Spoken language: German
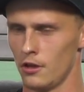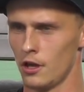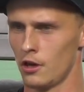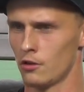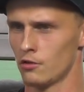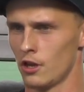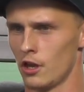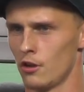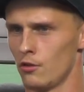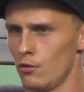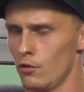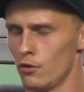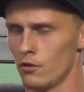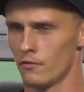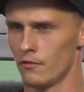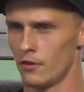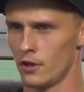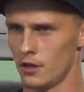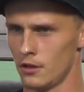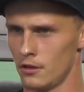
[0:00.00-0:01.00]
Ja, und dann
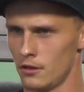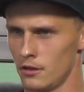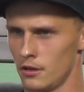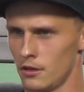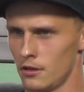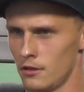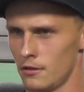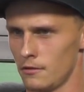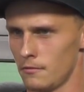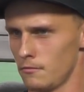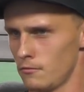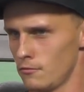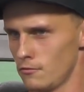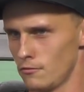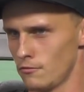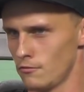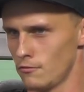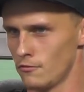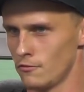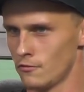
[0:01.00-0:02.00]
irgendwann äh,
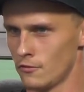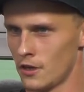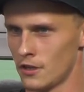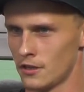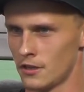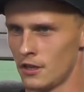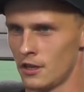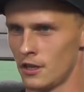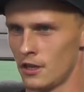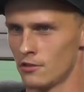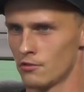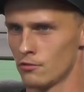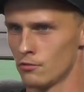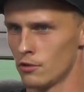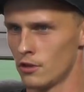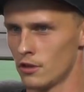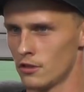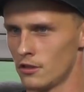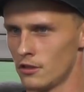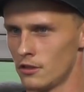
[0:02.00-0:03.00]
war es dann halt
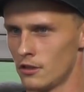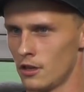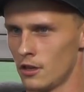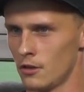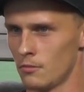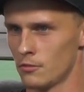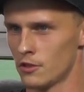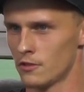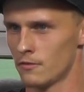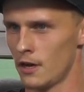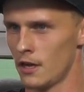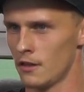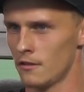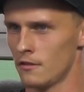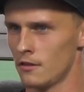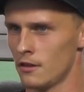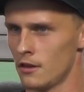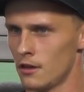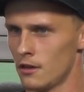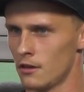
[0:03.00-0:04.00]
so, dass ich dann im
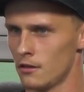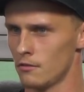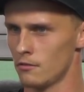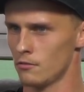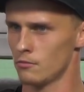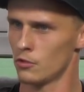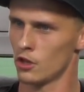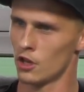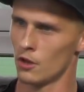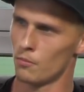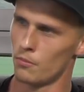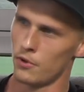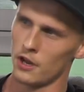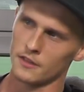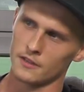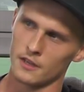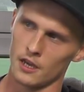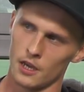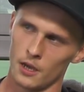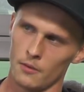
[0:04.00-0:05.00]
zweiten Jahr mir den
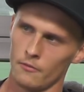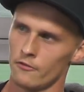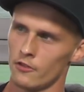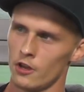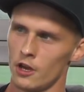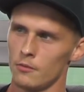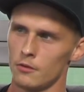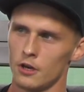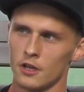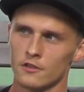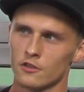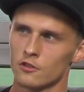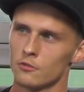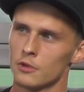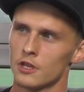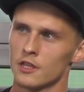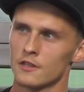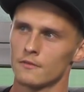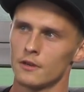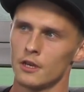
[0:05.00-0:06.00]
Platz erkämpft habe als
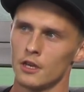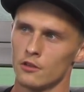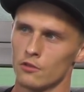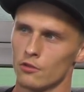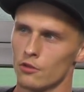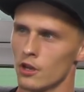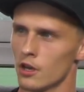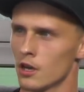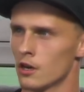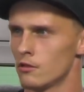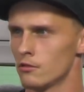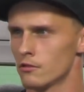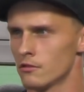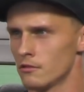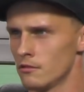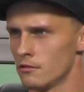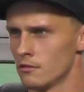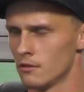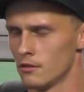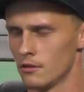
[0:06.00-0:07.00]
Nummer zwei in
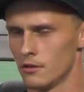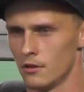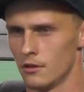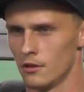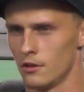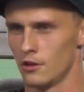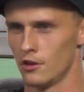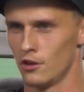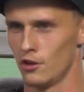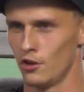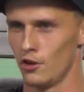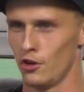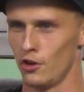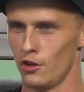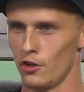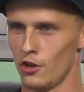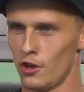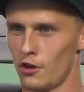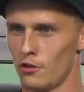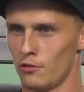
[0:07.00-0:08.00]
Rödinghausen.
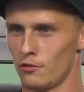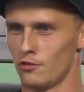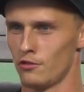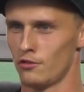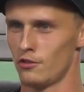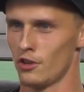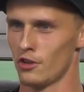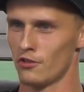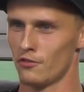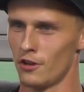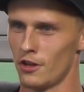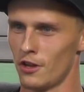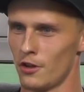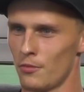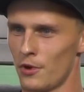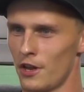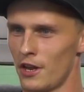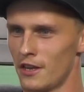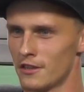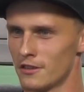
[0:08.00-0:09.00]
Ja, und das war
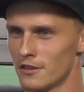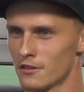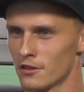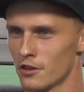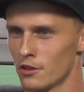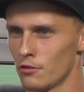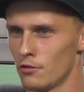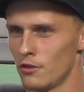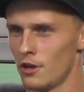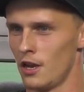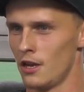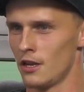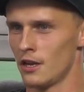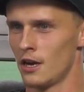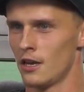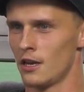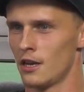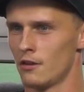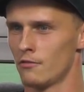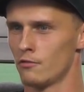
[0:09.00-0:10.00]
dann mein erstes
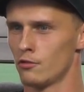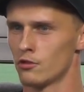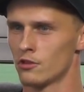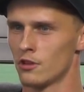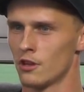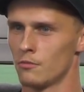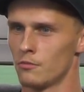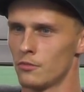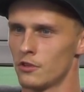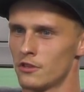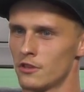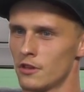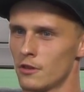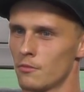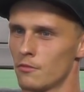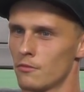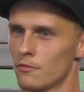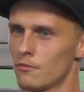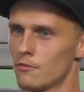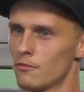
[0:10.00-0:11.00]
Regionalliga-Jahr, wo ich dann ein
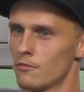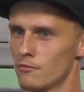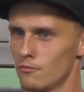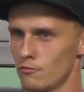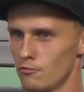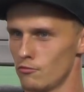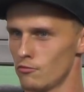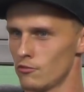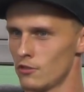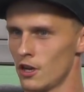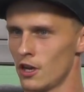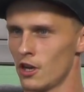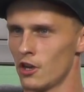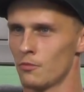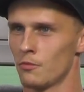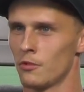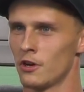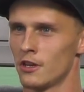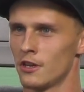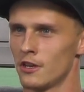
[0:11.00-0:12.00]
bisschen, sage
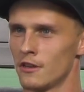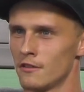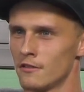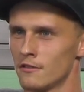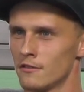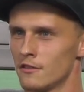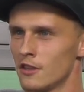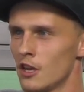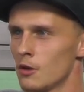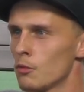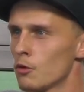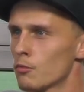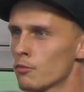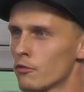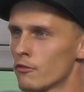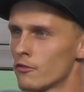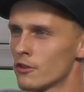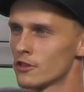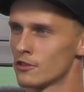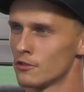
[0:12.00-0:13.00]
ich mal, den
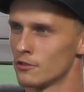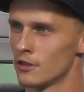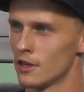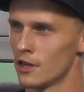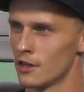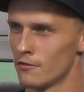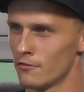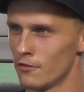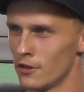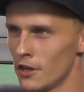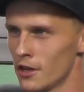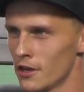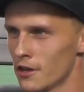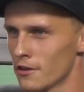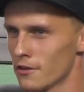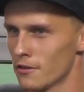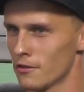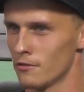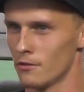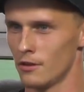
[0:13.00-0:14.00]
semi-professionellen
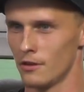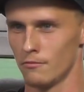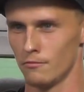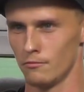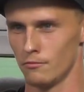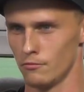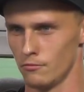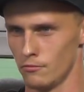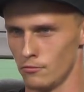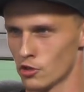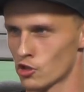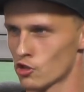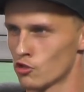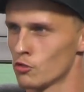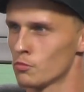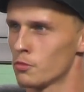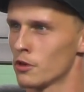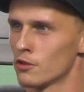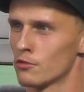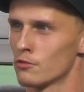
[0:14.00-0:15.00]
Weg
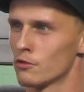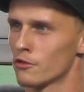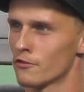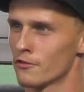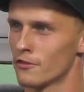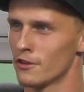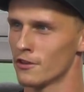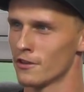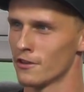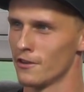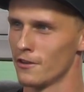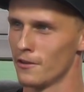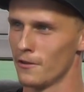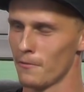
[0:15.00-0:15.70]
beschnuppern durfte.